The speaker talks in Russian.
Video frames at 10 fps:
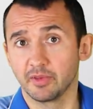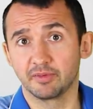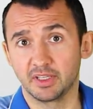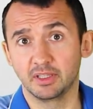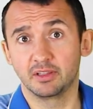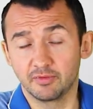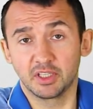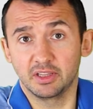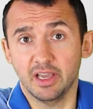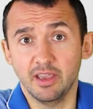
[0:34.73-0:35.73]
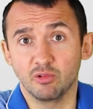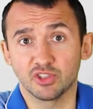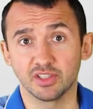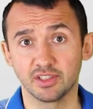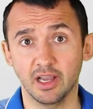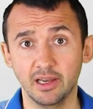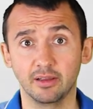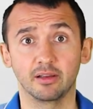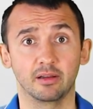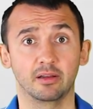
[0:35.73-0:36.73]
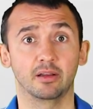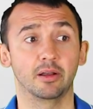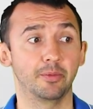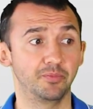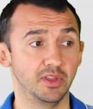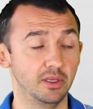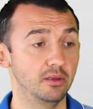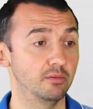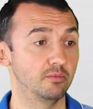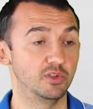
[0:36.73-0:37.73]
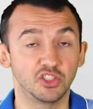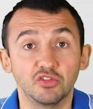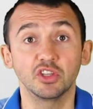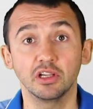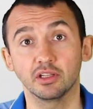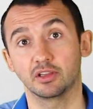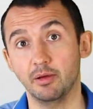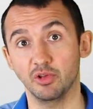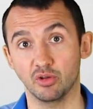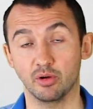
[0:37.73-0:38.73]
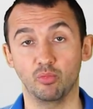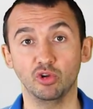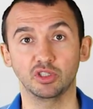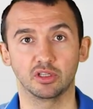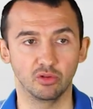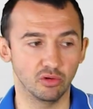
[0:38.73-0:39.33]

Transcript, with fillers: В, Китае его создали, э, и действительно там оно работает,